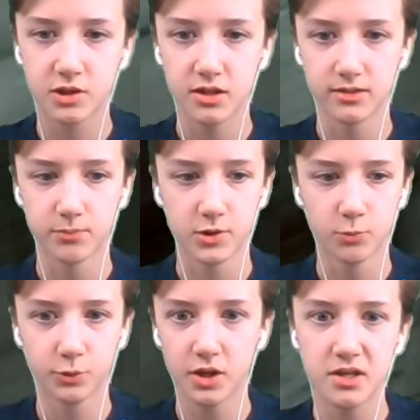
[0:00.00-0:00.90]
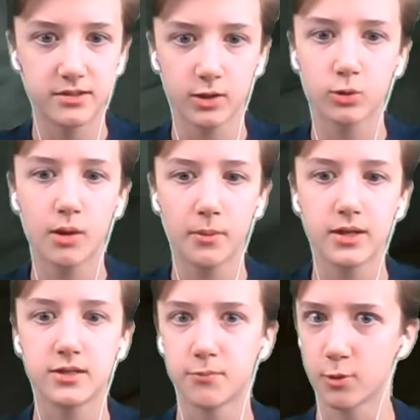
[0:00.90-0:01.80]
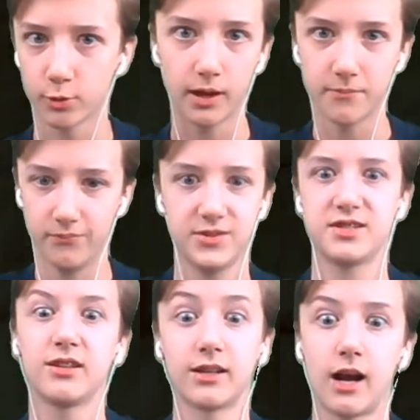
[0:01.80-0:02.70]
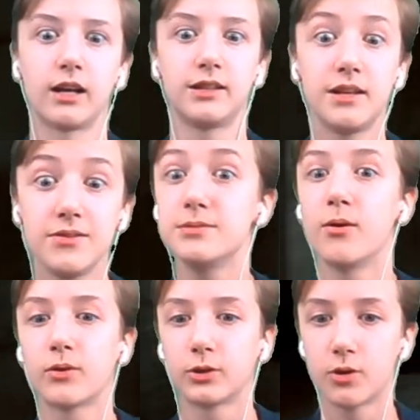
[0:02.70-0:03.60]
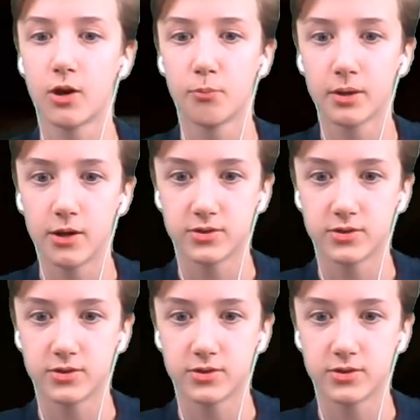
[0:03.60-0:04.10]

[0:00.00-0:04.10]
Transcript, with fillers: вниз. Почему-то нельзя туда пройти вперед. Там стена какая-то невидимая, в которую я упираюсь.